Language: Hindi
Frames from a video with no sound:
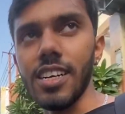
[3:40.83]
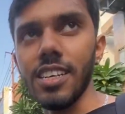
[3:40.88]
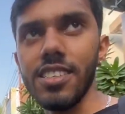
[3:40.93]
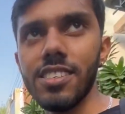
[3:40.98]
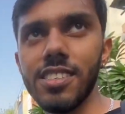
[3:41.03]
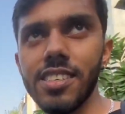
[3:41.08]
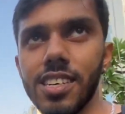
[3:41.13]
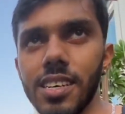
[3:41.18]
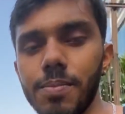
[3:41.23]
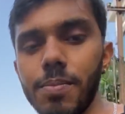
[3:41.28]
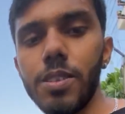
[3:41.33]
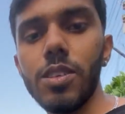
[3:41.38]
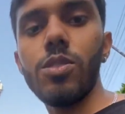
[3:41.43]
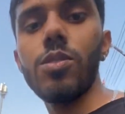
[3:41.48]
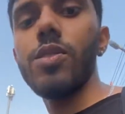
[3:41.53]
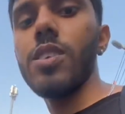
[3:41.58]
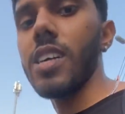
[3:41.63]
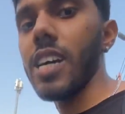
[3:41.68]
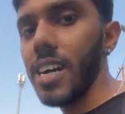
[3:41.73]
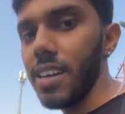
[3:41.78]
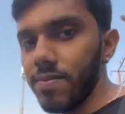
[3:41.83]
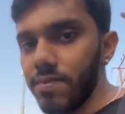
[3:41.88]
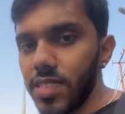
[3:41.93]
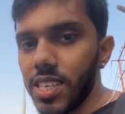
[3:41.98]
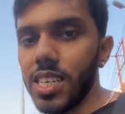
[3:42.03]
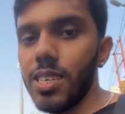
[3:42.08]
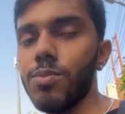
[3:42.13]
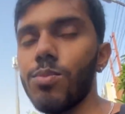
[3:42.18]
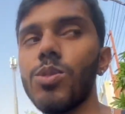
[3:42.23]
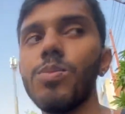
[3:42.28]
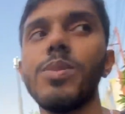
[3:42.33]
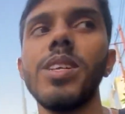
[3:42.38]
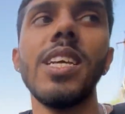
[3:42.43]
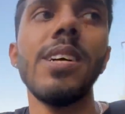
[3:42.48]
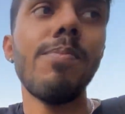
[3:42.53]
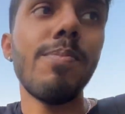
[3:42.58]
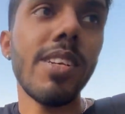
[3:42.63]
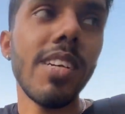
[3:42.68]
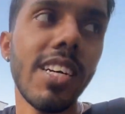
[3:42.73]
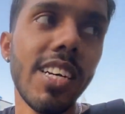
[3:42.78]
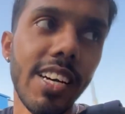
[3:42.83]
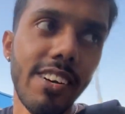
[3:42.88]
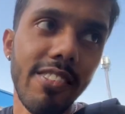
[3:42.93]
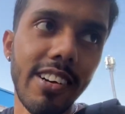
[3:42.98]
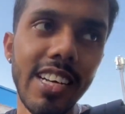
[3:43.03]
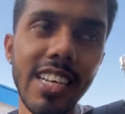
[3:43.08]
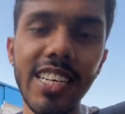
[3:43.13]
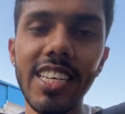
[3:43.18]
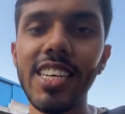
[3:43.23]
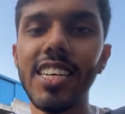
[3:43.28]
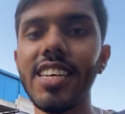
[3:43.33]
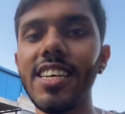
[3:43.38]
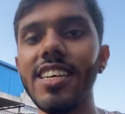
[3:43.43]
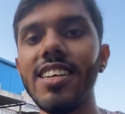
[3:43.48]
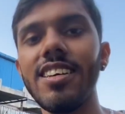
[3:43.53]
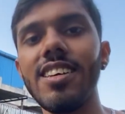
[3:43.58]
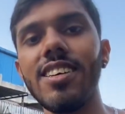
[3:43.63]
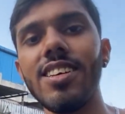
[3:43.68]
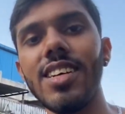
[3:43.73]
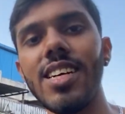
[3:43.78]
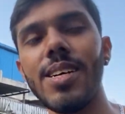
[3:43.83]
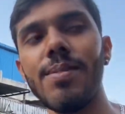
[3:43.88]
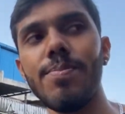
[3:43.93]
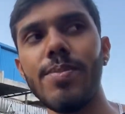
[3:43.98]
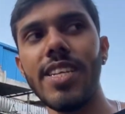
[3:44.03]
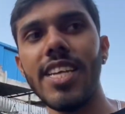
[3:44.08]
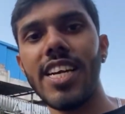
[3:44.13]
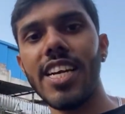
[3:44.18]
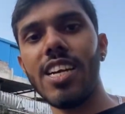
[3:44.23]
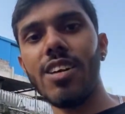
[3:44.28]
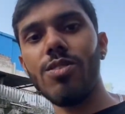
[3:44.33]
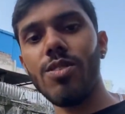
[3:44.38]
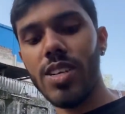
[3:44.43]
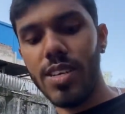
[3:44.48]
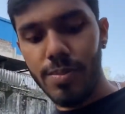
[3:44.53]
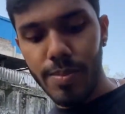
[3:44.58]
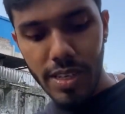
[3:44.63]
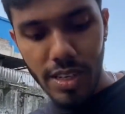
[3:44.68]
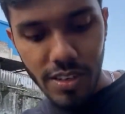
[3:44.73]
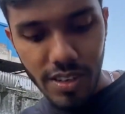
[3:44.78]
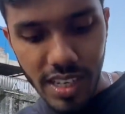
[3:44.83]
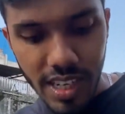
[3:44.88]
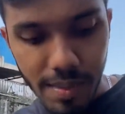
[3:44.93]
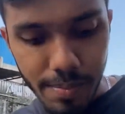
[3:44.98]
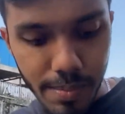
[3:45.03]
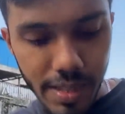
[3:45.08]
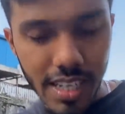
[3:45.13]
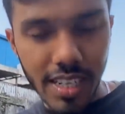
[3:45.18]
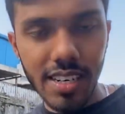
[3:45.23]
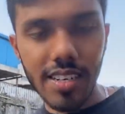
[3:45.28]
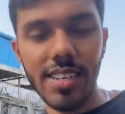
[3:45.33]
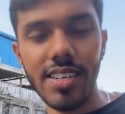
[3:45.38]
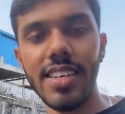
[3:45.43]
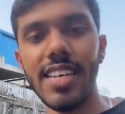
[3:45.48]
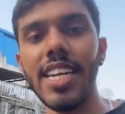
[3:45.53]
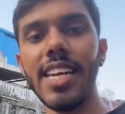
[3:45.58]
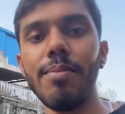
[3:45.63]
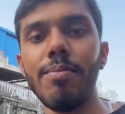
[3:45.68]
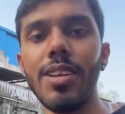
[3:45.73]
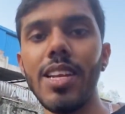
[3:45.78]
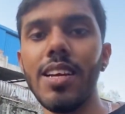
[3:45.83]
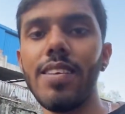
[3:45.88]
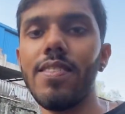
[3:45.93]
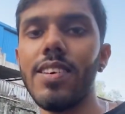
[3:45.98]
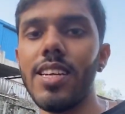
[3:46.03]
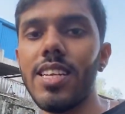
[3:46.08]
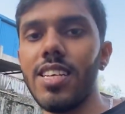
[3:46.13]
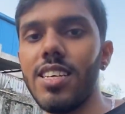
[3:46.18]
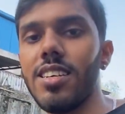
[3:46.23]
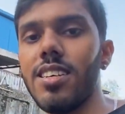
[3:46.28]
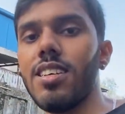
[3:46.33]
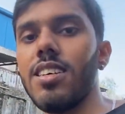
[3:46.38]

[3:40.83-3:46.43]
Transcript: गैस अपना जो काम था वो मैंने अपना करवा लिया है अपने अकाउंट नंबर और नंबर नेम लिखवा लिया